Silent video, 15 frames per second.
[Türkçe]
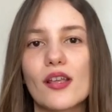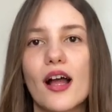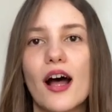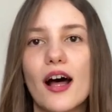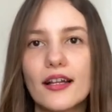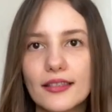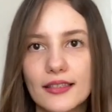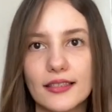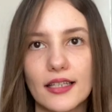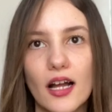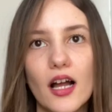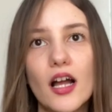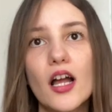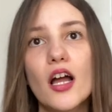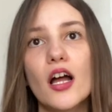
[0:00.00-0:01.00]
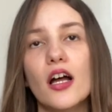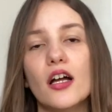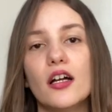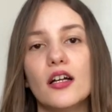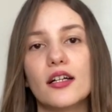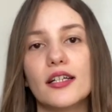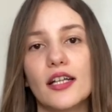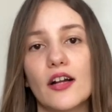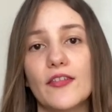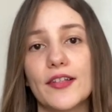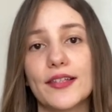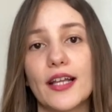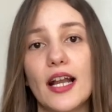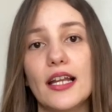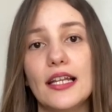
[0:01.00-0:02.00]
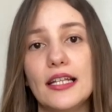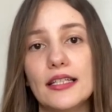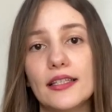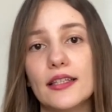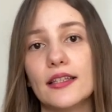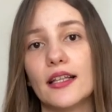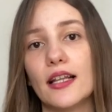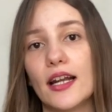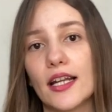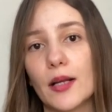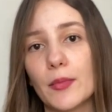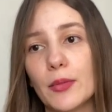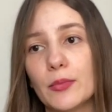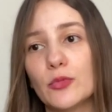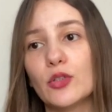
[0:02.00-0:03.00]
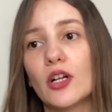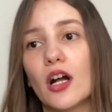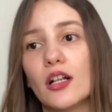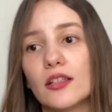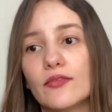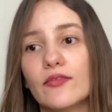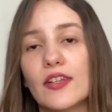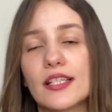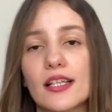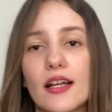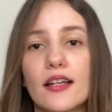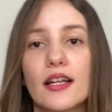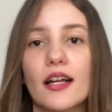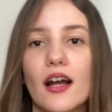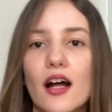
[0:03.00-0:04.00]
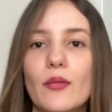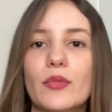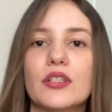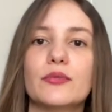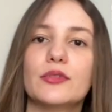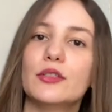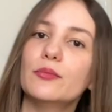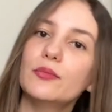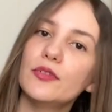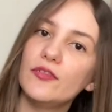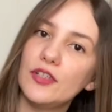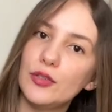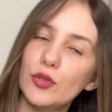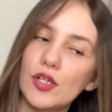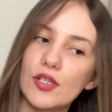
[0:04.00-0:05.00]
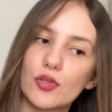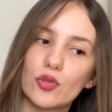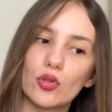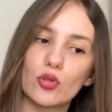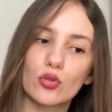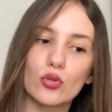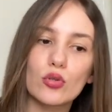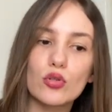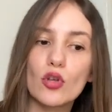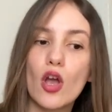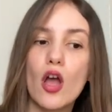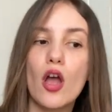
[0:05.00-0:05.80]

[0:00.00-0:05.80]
Hatta e, kıyafetlerle ilgili nelerden memnun kaldım vesaire kalmadım gibi bir video istiyorsunuz.